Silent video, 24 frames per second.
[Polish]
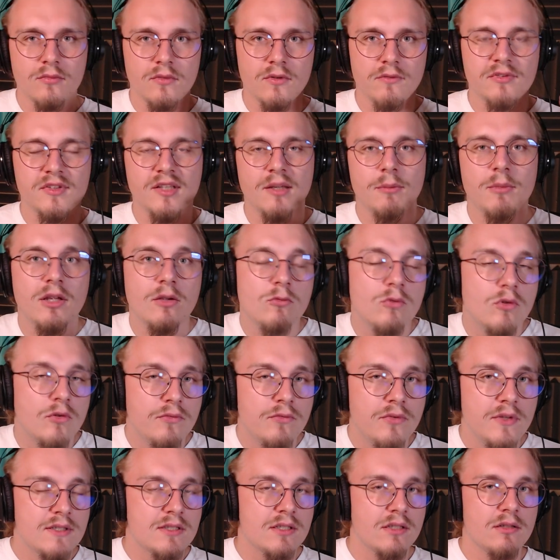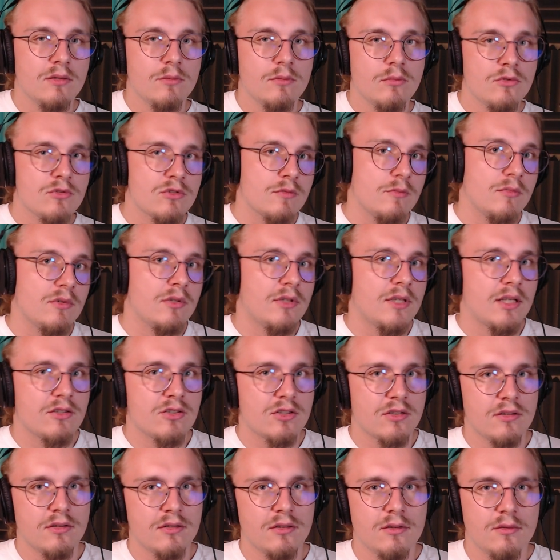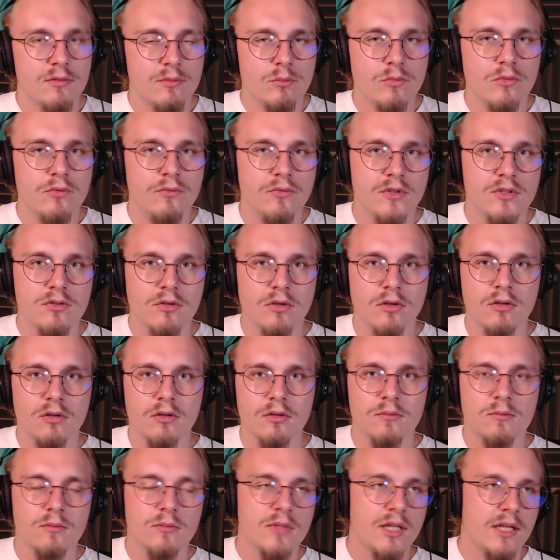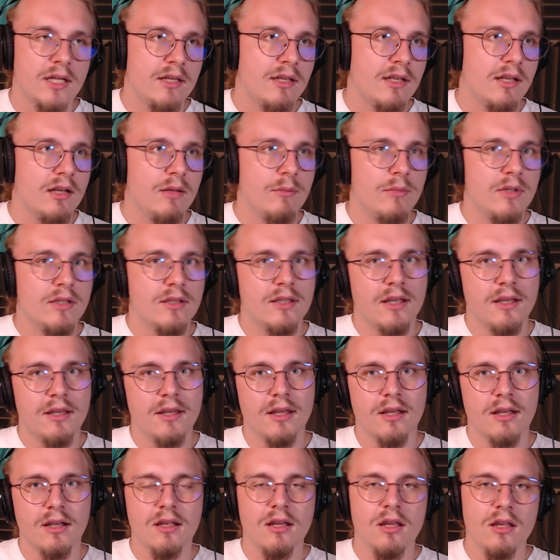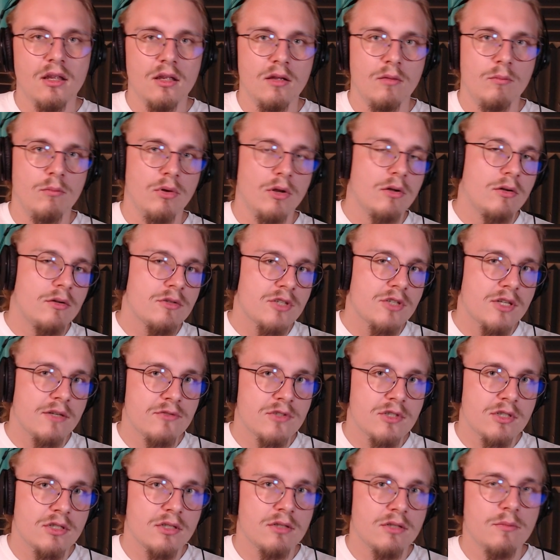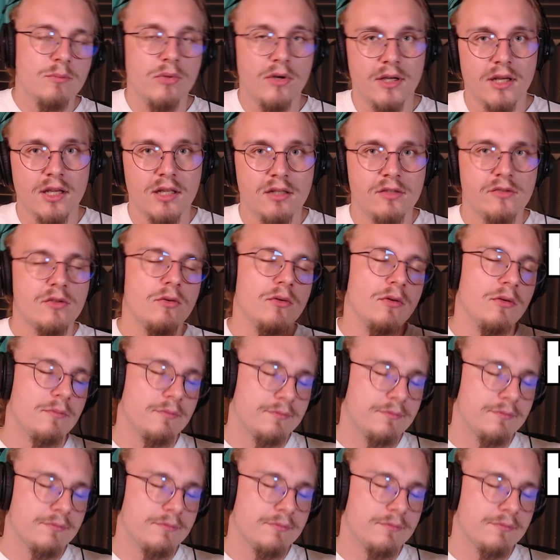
W samej głowicy możemy także mówić o takich elementach jak blok grzewczy, po angielsku